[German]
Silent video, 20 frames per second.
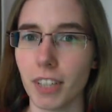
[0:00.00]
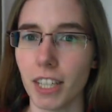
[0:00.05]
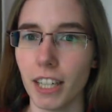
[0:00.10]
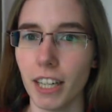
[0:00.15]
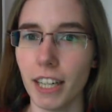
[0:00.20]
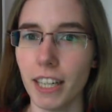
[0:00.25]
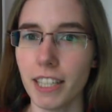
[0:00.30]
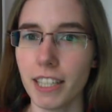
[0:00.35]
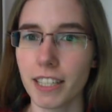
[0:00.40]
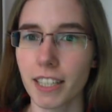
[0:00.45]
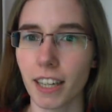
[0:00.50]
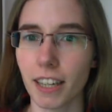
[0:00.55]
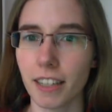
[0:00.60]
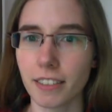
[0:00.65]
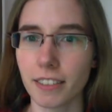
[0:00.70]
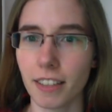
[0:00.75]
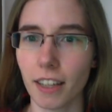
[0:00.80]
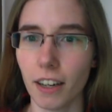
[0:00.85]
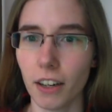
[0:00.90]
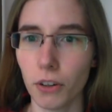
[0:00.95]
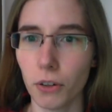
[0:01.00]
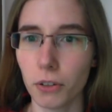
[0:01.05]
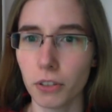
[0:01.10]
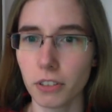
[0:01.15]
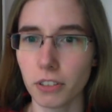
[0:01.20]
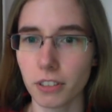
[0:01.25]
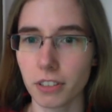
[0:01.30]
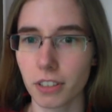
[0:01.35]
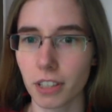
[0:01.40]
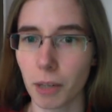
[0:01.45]
Licht raste
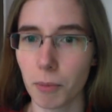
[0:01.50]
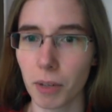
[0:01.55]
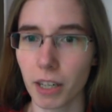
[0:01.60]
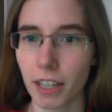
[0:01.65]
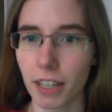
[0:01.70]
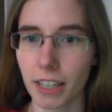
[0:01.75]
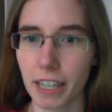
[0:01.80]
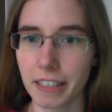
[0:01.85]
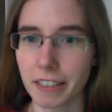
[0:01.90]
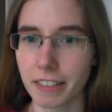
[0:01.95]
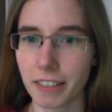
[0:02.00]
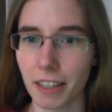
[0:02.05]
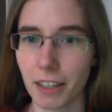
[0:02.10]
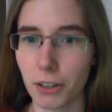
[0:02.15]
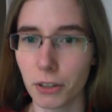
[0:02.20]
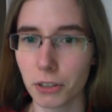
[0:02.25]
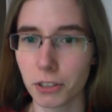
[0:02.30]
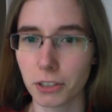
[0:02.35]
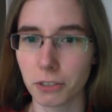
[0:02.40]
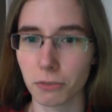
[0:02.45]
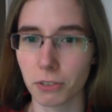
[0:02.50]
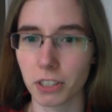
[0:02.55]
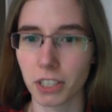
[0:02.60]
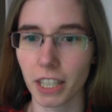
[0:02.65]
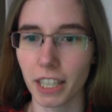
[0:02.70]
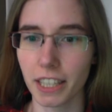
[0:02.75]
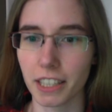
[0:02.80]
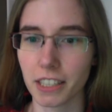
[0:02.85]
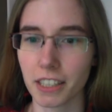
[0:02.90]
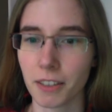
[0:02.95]
aus, Kamera raste aus, es
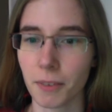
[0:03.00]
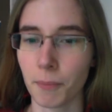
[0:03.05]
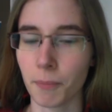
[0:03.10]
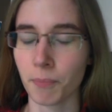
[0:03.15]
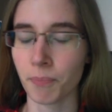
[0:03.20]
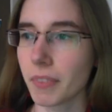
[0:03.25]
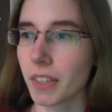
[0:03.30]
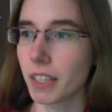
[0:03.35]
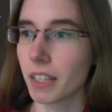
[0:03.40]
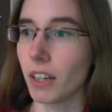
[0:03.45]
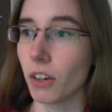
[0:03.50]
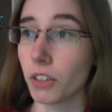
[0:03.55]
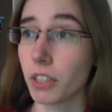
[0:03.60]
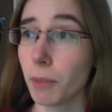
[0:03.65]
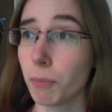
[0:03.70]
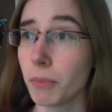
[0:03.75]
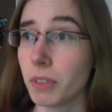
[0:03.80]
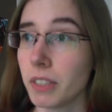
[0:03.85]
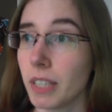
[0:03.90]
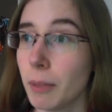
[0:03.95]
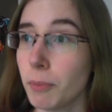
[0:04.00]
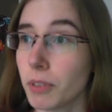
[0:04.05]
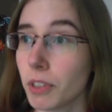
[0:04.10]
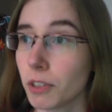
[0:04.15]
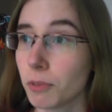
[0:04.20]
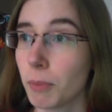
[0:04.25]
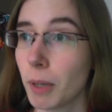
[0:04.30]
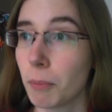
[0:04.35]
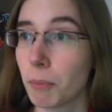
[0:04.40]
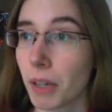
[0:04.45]
geht. Genau, ich habe mich selbst
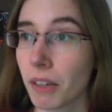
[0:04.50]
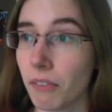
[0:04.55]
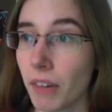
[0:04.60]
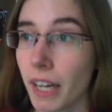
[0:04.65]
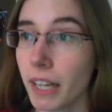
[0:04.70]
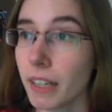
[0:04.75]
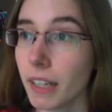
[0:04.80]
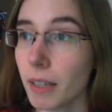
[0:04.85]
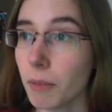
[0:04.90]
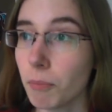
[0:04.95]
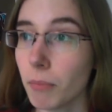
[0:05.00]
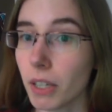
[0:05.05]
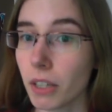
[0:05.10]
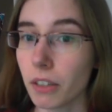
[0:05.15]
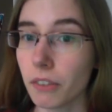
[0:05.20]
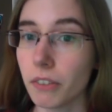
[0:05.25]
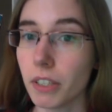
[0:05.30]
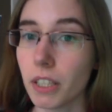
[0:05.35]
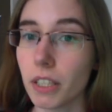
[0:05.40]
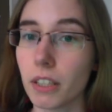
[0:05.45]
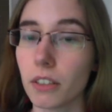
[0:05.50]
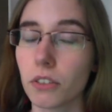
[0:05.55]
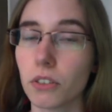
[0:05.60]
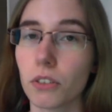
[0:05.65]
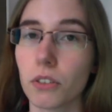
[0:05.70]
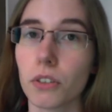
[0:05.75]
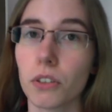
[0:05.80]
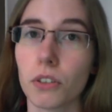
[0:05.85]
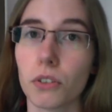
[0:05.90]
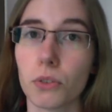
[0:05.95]
aus meinem Privatleben mehr oder weniger
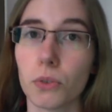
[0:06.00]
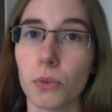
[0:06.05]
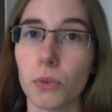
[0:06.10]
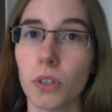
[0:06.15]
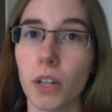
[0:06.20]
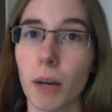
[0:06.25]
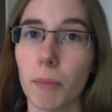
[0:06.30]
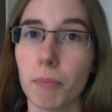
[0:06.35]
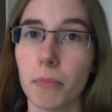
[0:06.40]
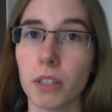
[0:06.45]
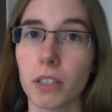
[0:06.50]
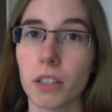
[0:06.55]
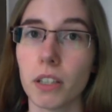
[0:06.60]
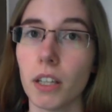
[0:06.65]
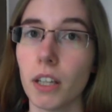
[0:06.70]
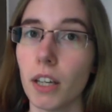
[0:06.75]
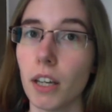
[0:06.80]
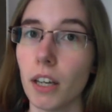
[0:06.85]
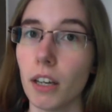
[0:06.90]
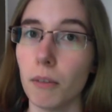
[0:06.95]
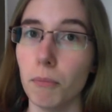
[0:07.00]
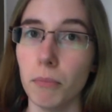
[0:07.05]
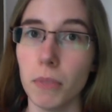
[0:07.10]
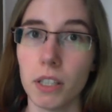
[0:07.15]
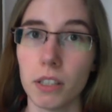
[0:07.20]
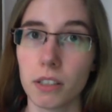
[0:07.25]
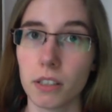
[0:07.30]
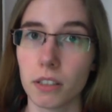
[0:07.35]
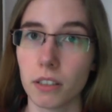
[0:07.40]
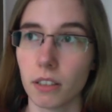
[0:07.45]
zurückgezogen, habe mich
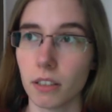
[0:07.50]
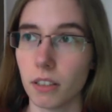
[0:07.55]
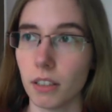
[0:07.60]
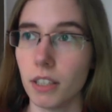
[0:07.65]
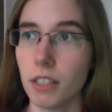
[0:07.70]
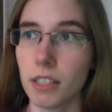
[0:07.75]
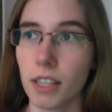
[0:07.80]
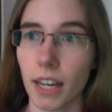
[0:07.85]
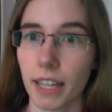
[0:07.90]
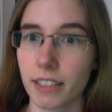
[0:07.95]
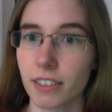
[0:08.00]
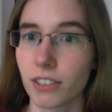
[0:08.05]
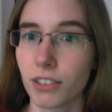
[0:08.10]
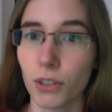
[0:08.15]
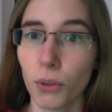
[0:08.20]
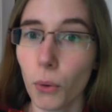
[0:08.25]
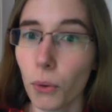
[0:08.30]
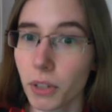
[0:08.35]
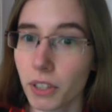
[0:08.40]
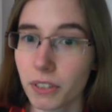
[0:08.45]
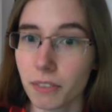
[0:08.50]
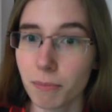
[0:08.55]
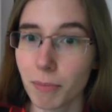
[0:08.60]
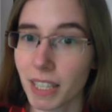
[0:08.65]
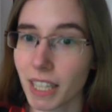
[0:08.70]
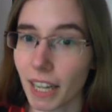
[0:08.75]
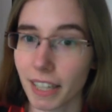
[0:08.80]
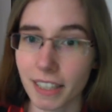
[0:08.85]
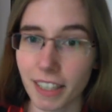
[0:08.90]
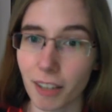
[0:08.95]
mit Interaktionen
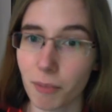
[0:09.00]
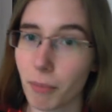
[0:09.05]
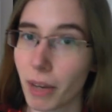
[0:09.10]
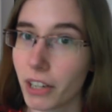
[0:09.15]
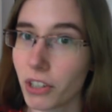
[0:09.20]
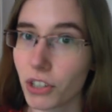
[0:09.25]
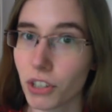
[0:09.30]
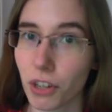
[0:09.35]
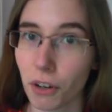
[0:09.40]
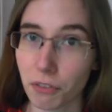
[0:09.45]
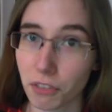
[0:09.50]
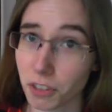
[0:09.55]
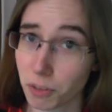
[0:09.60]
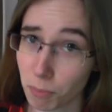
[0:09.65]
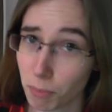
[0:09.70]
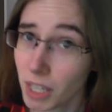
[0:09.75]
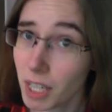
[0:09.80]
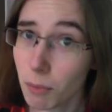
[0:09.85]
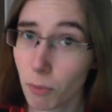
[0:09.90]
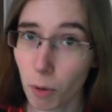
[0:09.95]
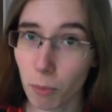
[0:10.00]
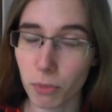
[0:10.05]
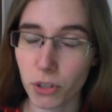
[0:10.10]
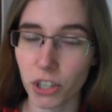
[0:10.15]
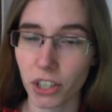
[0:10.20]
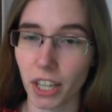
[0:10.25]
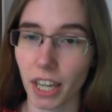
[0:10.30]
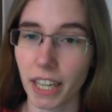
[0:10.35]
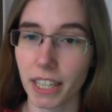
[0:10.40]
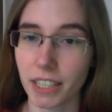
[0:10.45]
mit anderen Menschen auf das Minimum
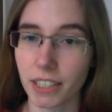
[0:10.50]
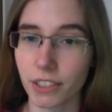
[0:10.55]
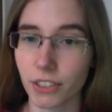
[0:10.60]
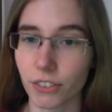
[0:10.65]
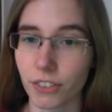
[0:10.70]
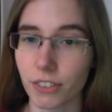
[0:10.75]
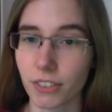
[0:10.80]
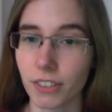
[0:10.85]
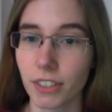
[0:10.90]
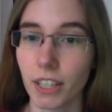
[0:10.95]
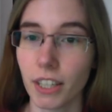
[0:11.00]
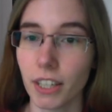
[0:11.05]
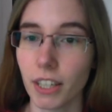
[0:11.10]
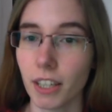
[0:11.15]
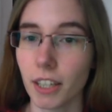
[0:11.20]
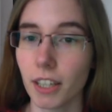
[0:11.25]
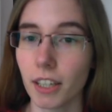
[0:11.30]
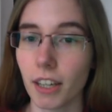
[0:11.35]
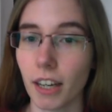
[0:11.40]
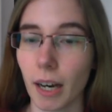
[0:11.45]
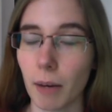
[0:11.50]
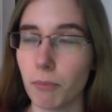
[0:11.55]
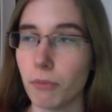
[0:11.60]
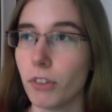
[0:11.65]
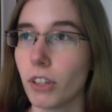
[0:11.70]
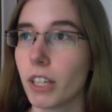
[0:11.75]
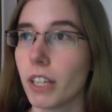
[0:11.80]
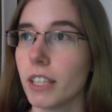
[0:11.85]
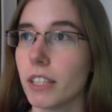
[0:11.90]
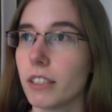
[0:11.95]
beschränkt und habe
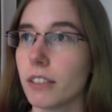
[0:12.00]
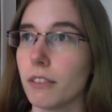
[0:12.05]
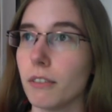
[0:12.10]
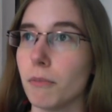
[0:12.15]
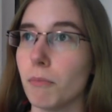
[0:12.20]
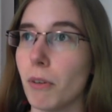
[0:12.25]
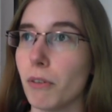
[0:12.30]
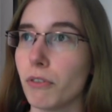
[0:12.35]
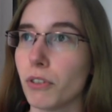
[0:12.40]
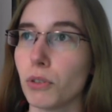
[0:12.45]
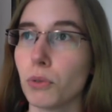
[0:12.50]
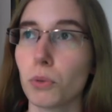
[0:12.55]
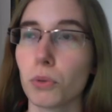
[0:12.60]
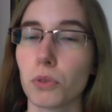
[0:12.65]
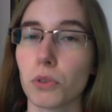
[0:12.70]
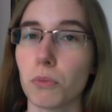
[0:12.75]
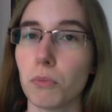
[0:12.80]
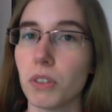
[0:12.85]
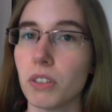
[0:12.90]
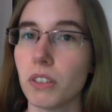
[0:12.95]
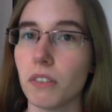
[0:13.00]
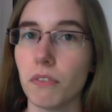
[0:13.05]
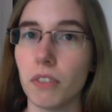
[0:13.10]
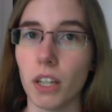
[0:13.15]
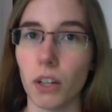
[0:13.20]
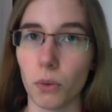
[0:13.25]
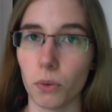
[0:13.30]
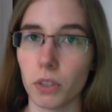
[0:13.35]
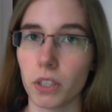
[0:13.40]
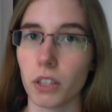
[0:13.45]
wirklich mal versucht, so ein bisschen
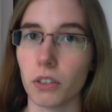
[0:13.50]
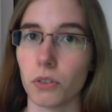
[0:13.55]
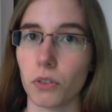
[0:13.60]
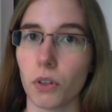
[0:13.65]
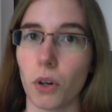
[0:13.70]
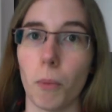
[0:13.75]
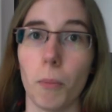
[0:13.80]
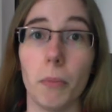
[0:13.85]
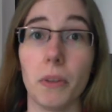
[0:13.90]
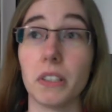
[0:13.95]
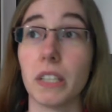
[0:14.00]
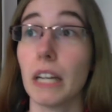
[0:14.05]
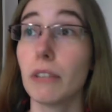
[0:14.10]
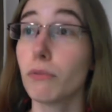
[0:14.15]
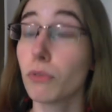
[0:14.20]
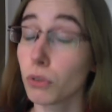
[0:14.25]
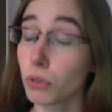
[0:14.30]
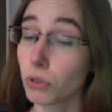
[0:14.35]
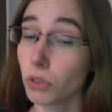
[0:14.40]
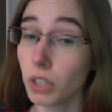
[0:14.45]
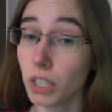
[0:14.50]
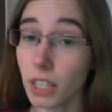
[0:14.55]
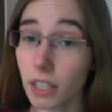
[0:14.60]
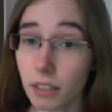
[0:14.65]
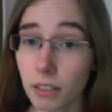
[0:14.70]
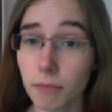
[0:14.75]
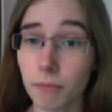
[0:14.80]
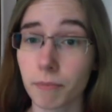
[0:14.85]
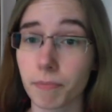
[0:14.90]
wieder runterzukommen. Es hat funktioniert.